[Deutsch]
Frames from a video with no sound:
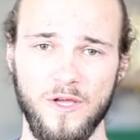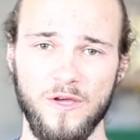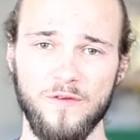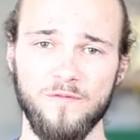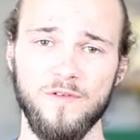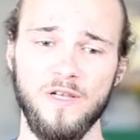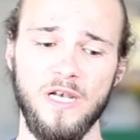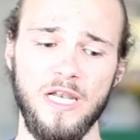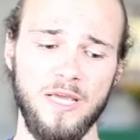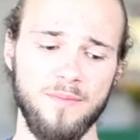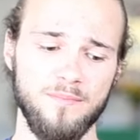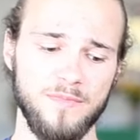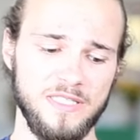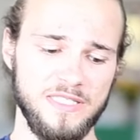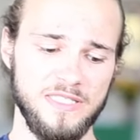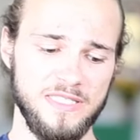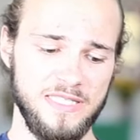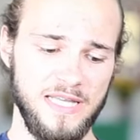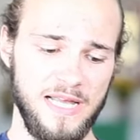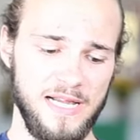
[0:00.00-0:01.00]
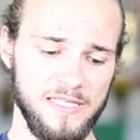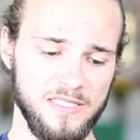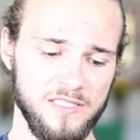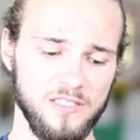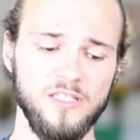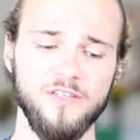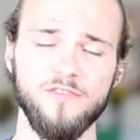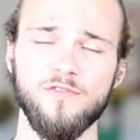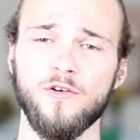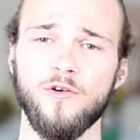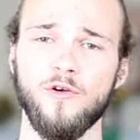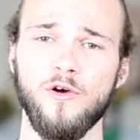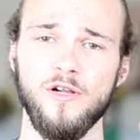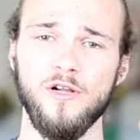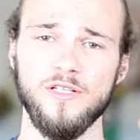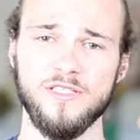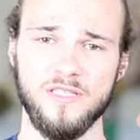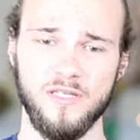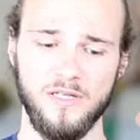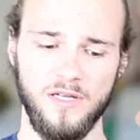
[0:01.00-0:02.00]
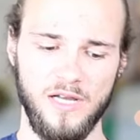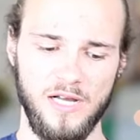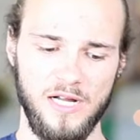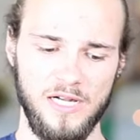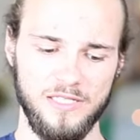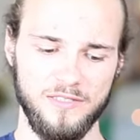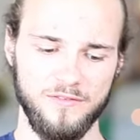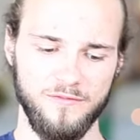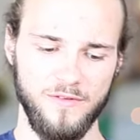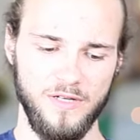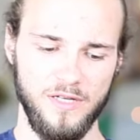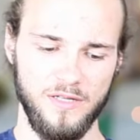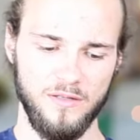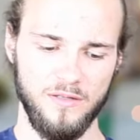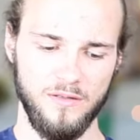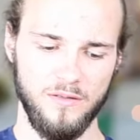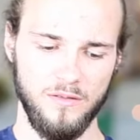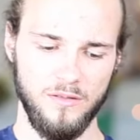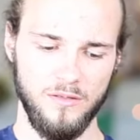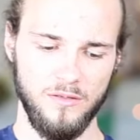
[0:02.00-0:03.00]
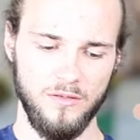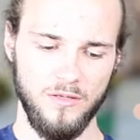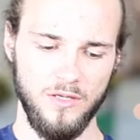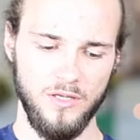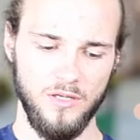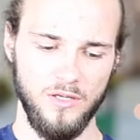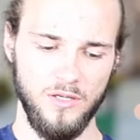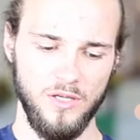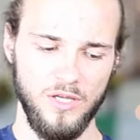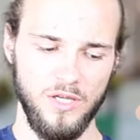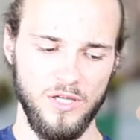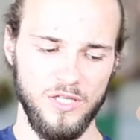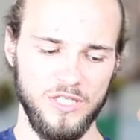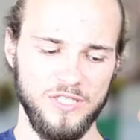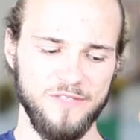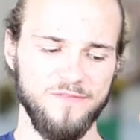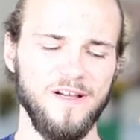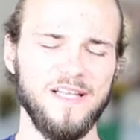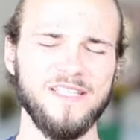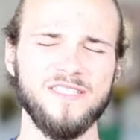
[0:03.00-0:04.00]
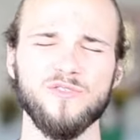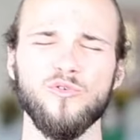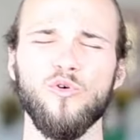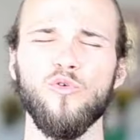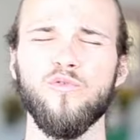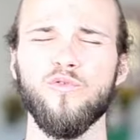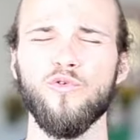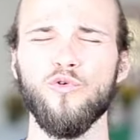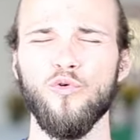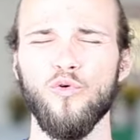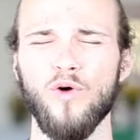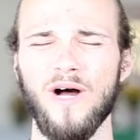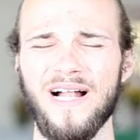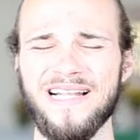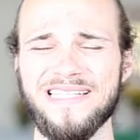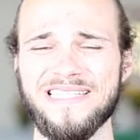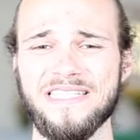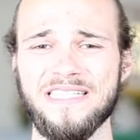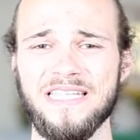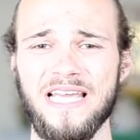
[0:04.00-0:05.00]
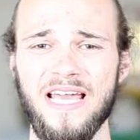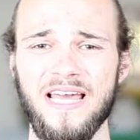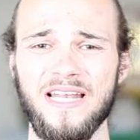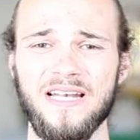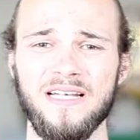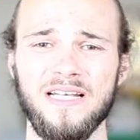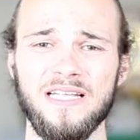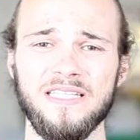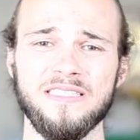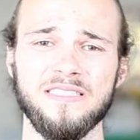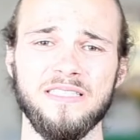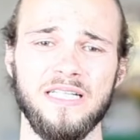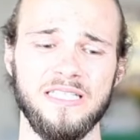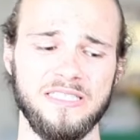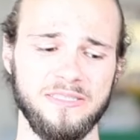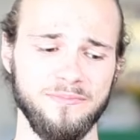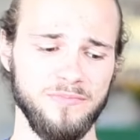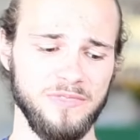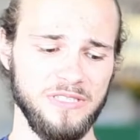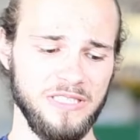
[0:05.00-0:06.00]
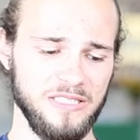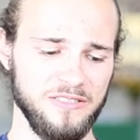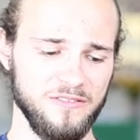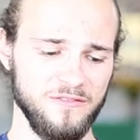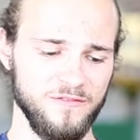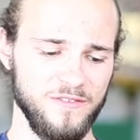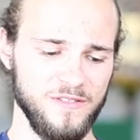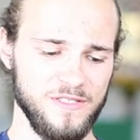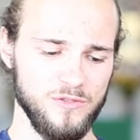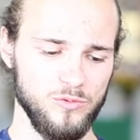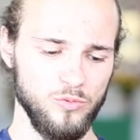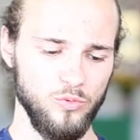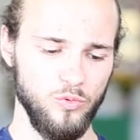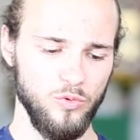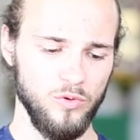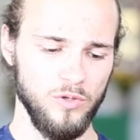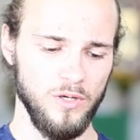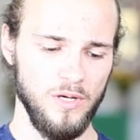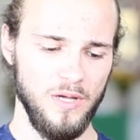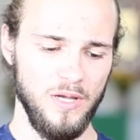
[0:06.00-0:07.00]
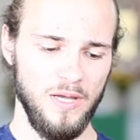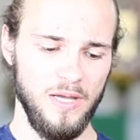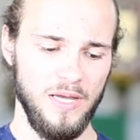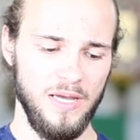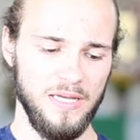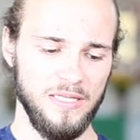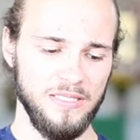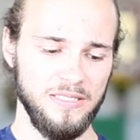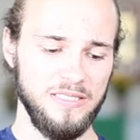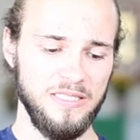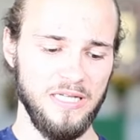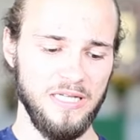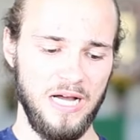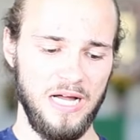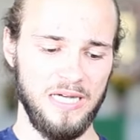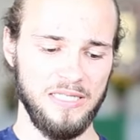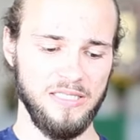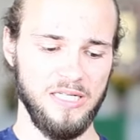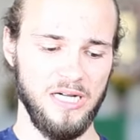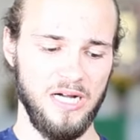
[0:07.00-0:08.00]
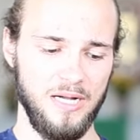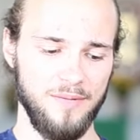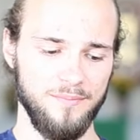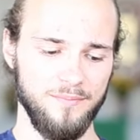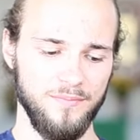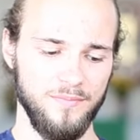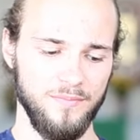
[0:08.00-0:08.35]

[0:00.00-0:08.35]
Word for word: Wir leben in Zelten, die von Hölzern gehalten werden. Ich war so froh, als ich endlich nach dem dritten Versuch hier ankam.